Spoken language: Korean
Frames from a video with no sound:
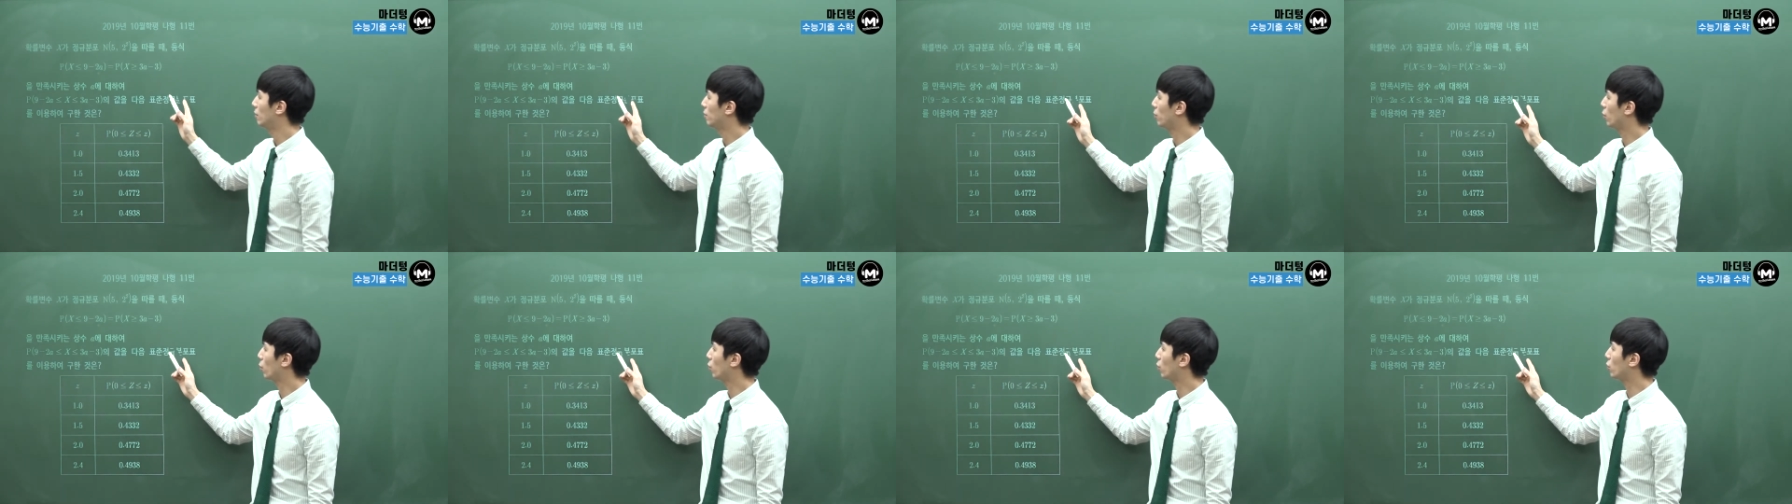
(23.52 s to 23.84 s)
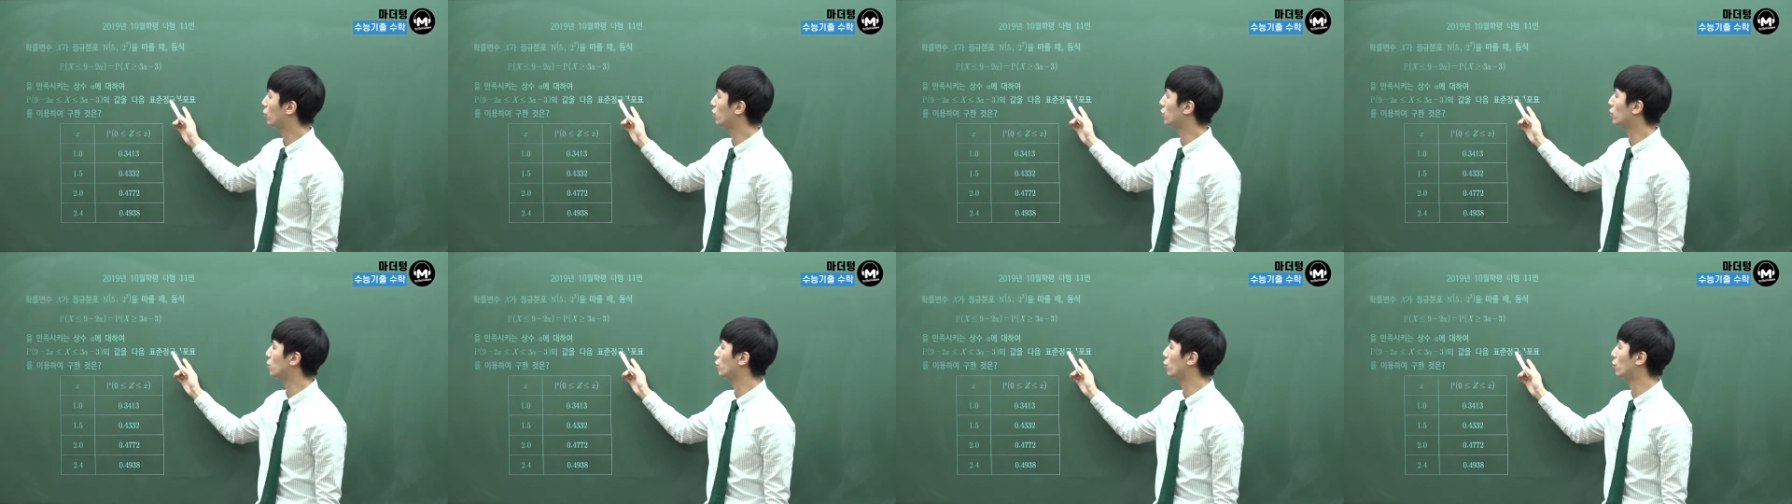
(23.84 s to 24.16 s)

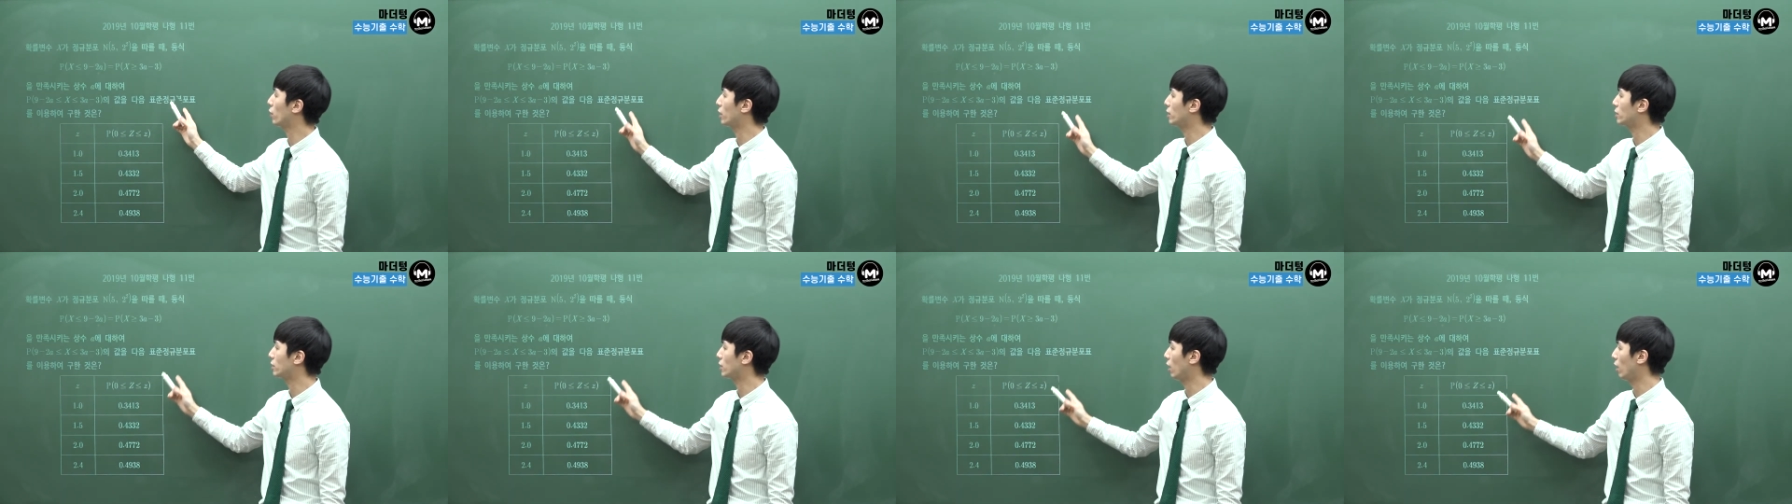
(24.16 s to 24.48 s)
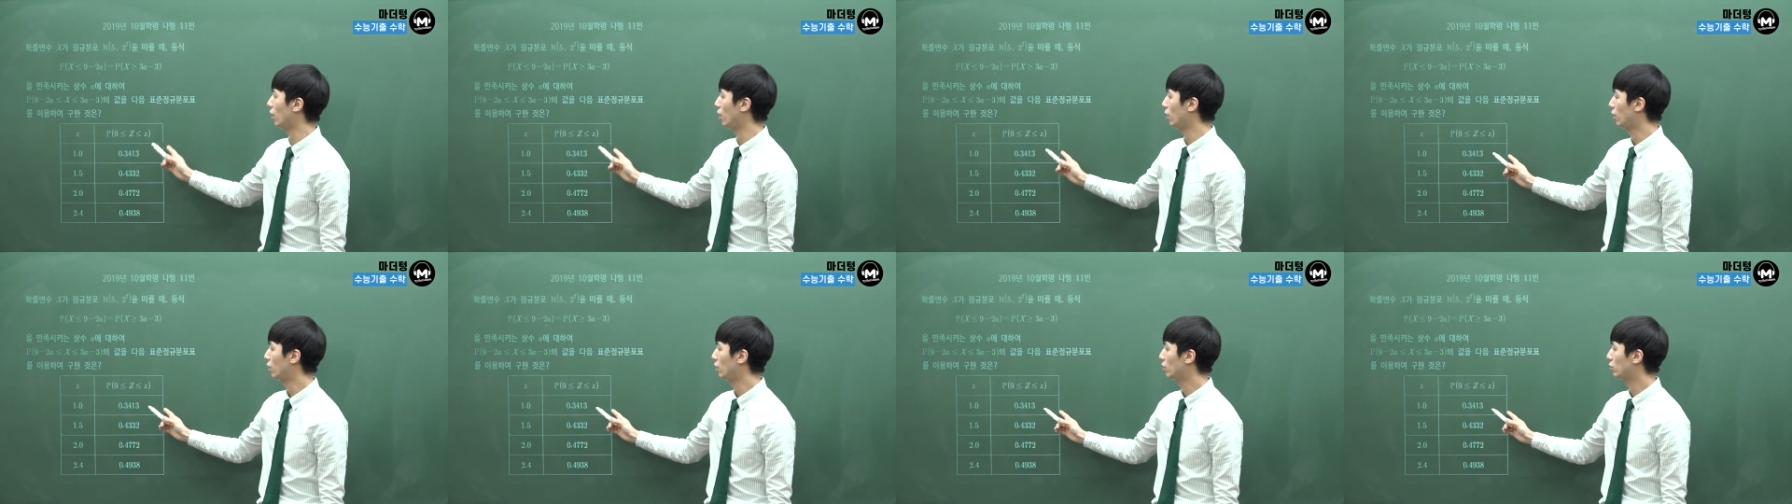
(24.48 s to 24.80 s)
표를
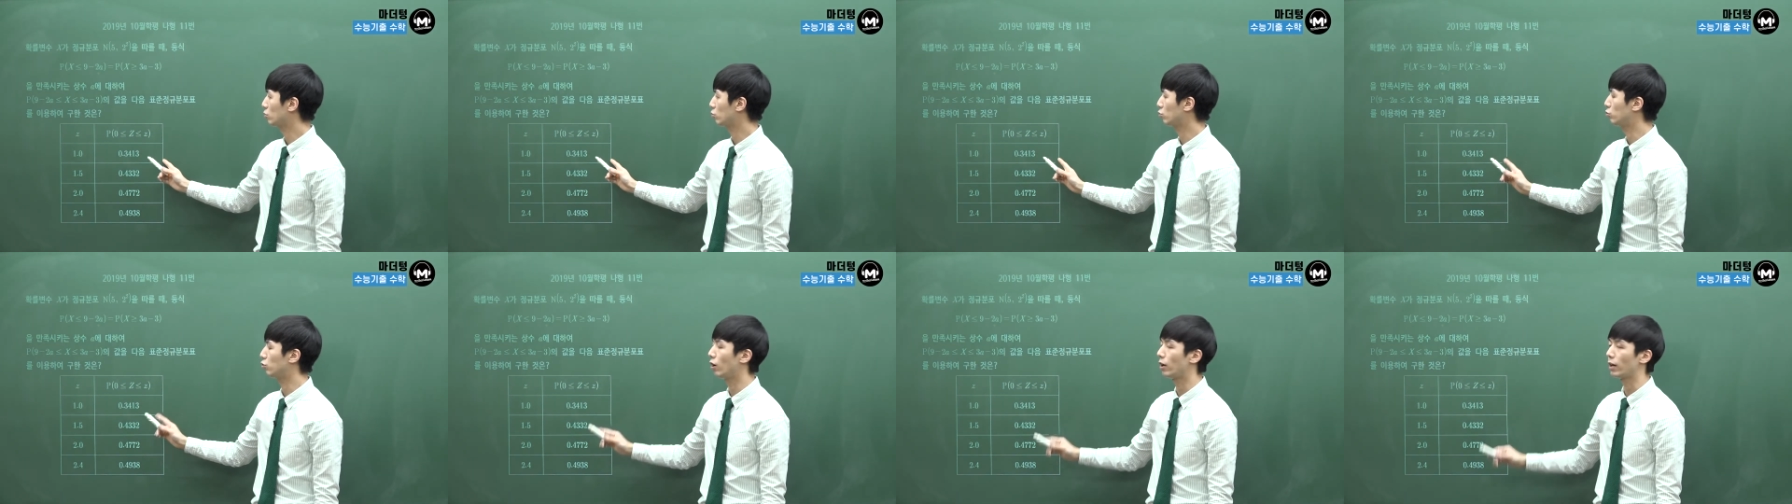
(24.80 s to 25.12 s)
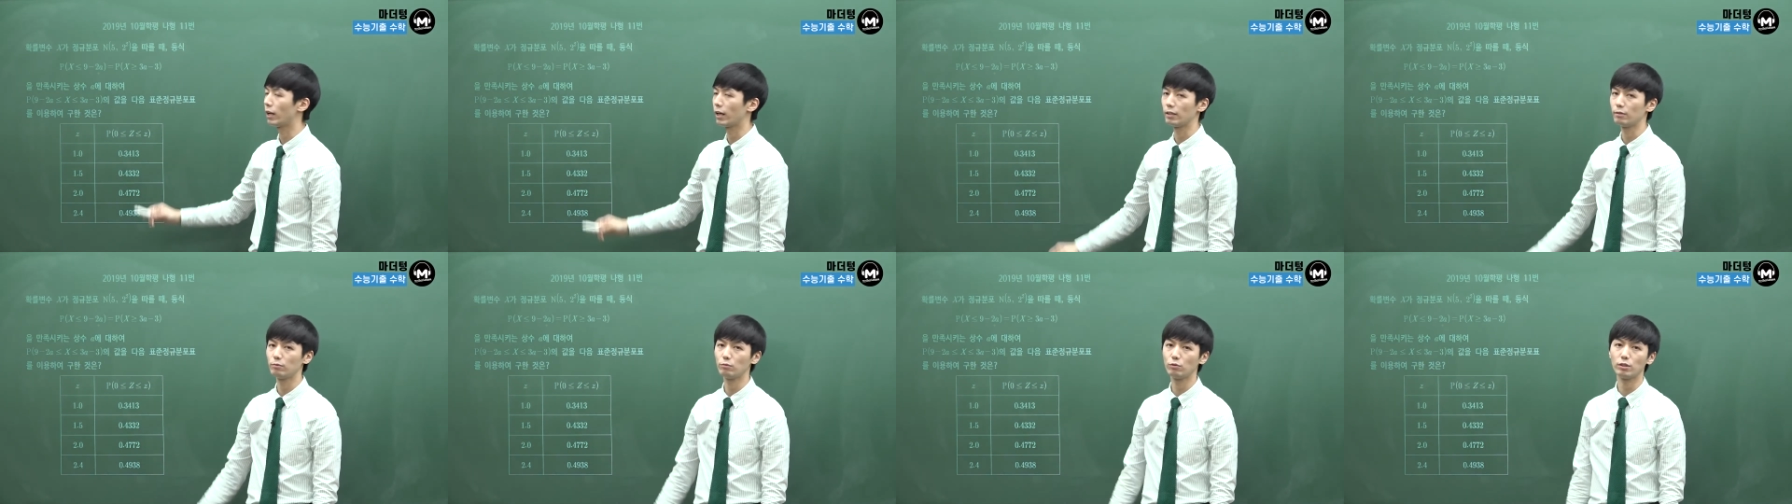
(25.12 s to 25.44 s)
이용해서
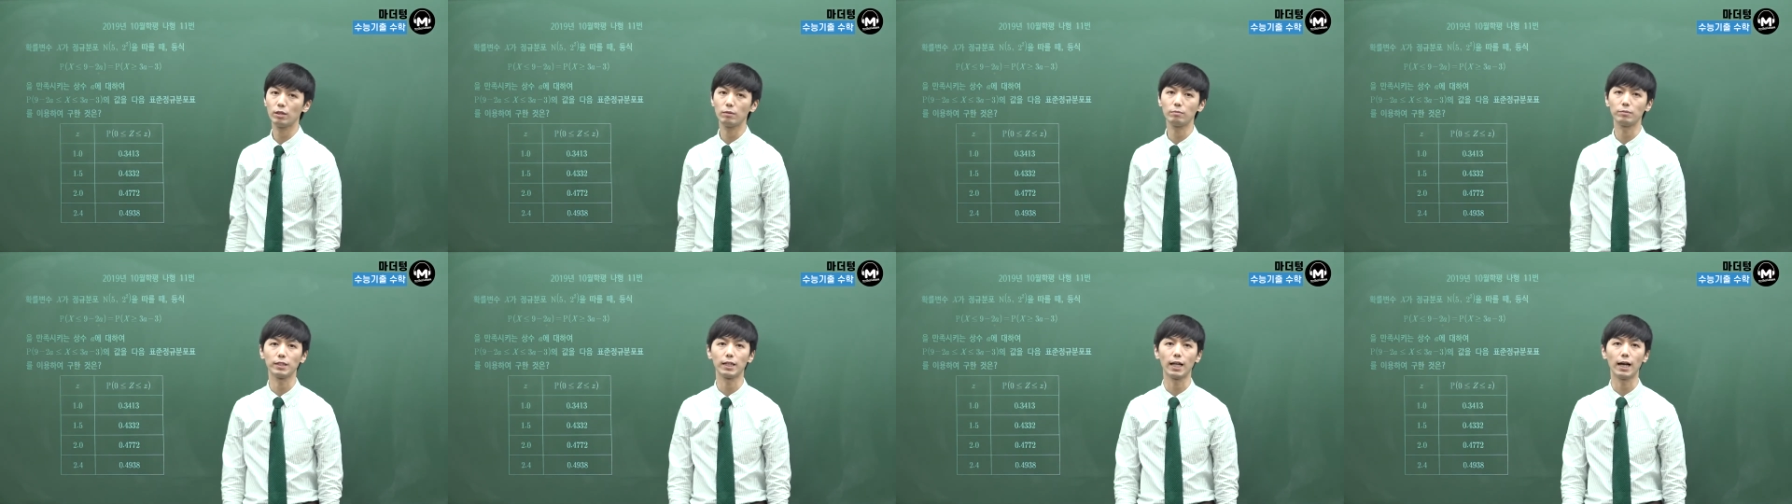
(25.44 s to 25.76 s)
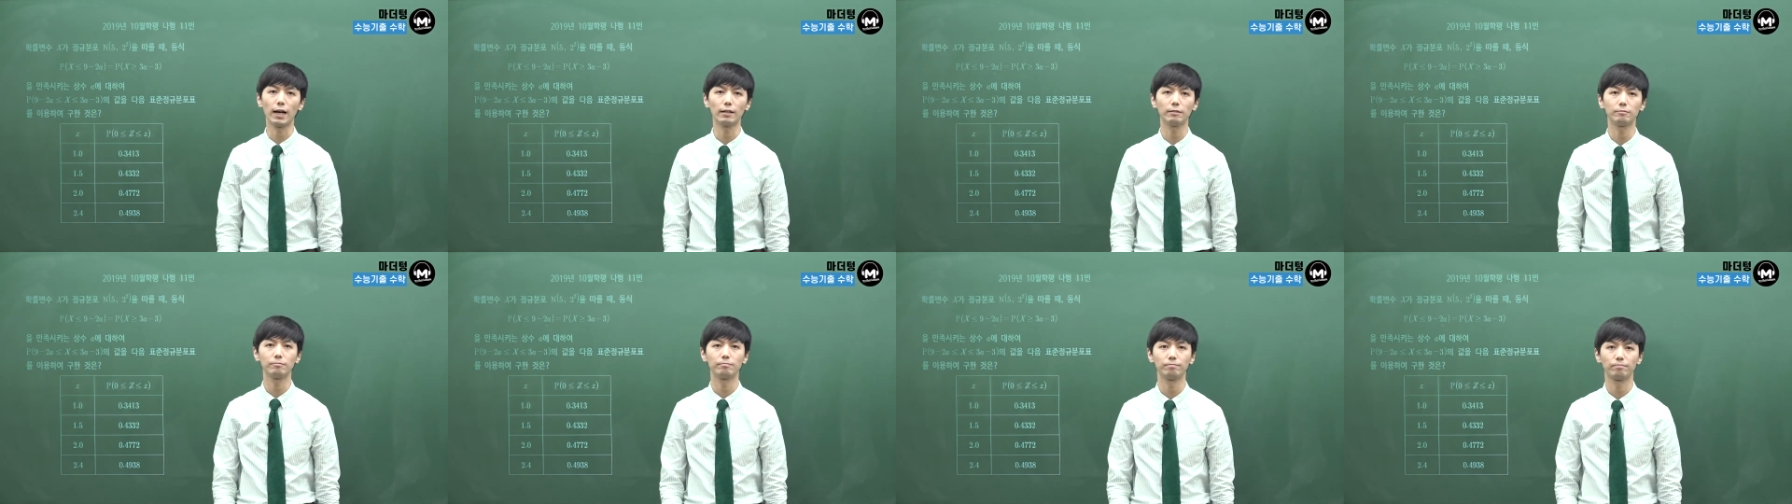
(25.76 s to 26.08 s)
구하라는 문제입니다.